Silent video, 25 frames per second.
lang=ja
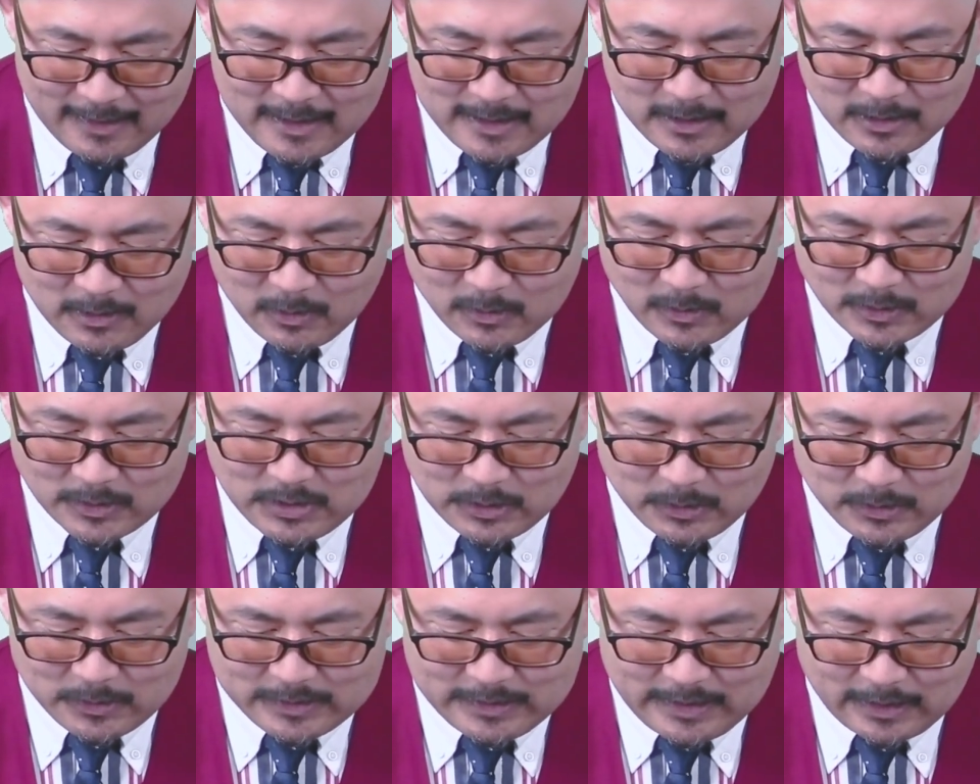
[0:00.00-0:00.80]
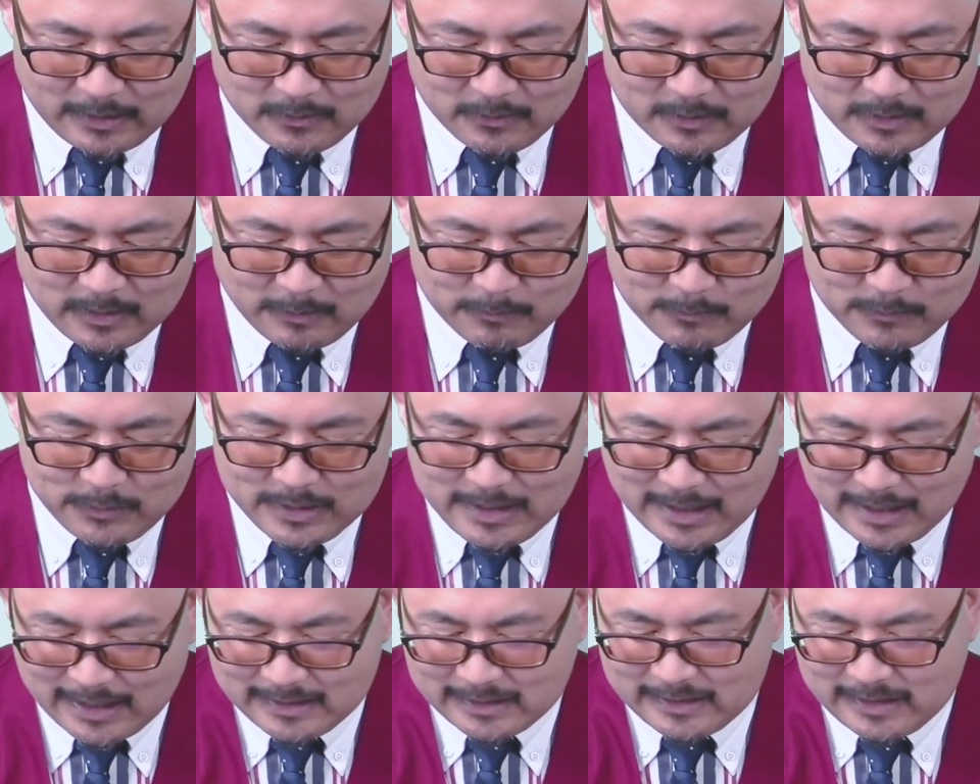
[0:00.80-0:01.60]
ここ小線の方に向
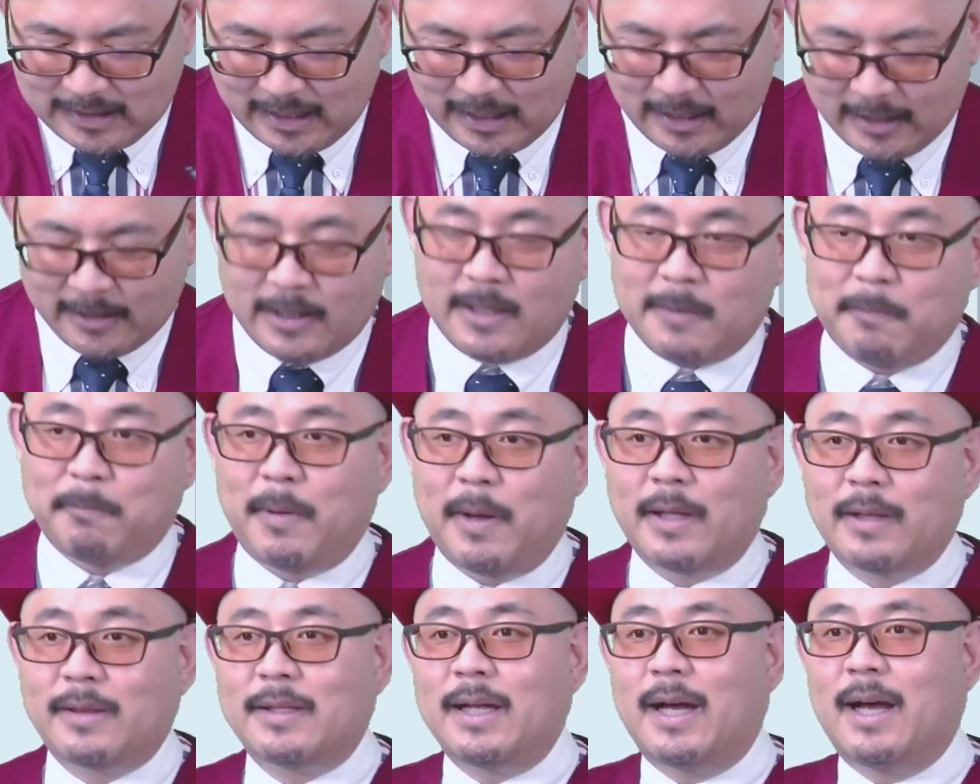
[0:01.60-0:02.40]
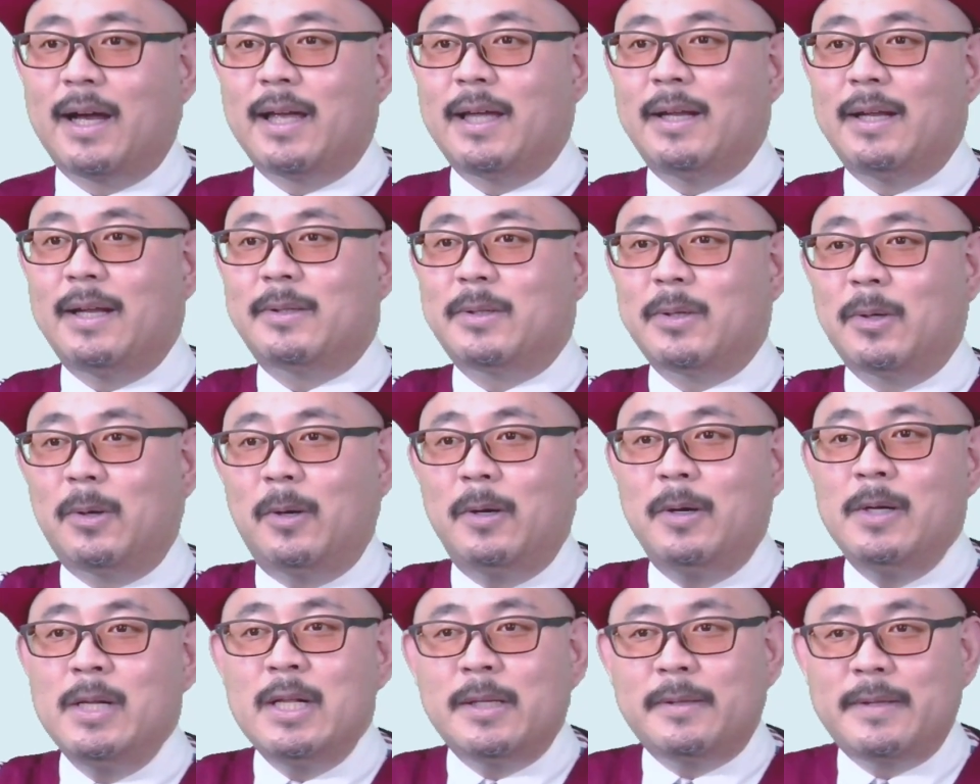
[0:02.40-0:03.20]
かって引っ張ってあげると
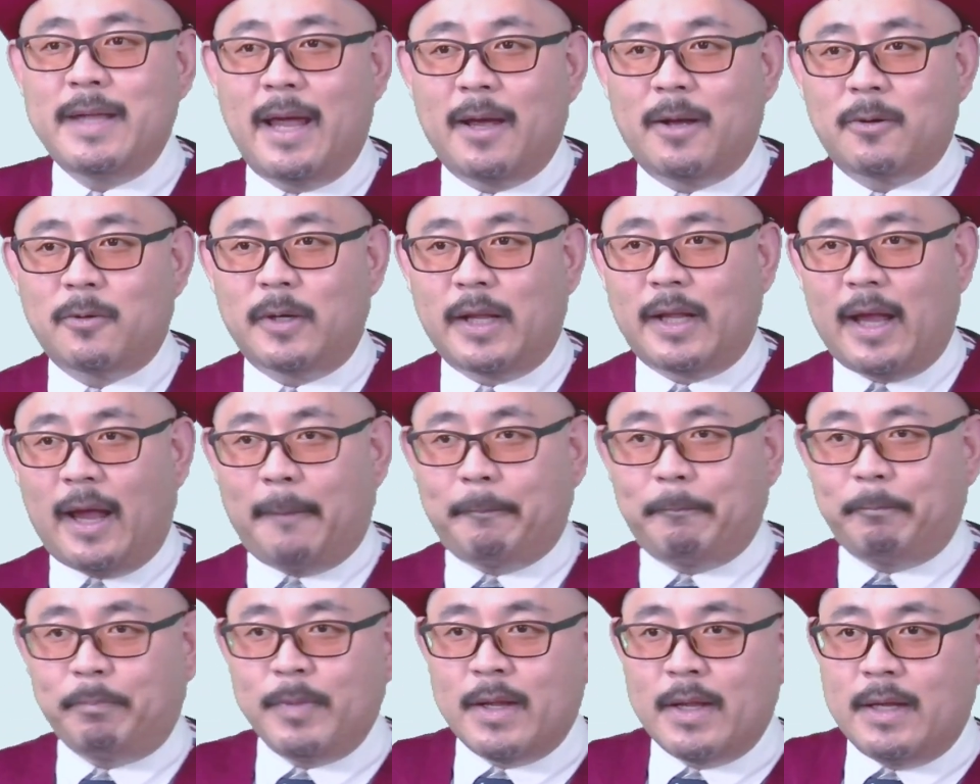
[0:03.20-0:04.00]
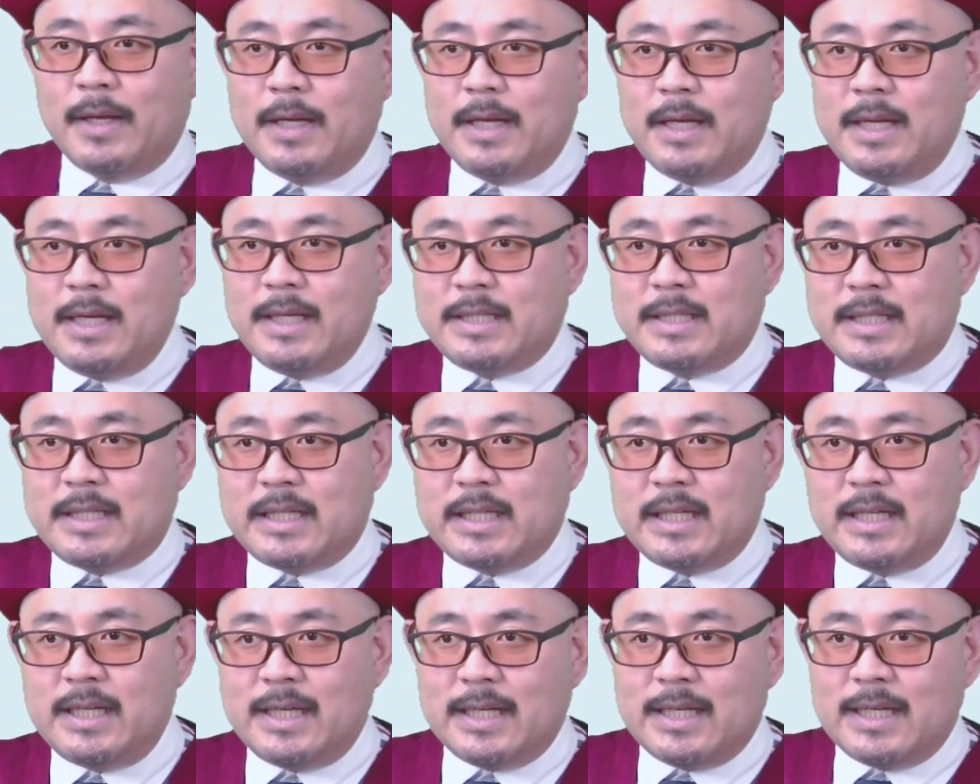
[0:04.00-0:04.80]
ね、これでい
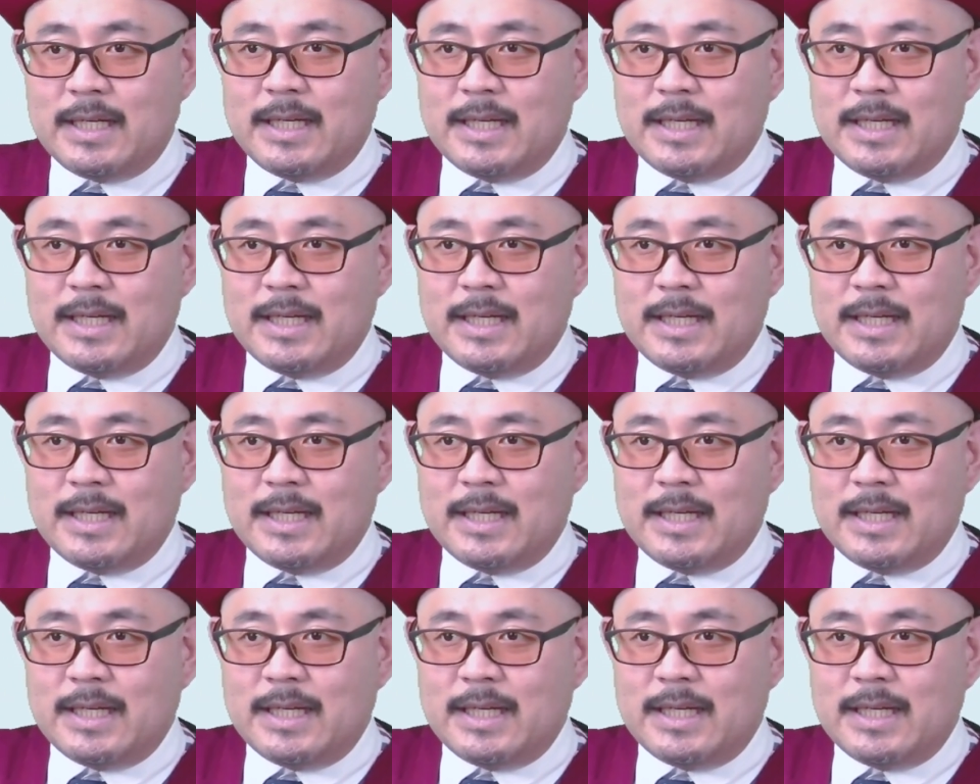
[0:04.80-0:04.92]
ち、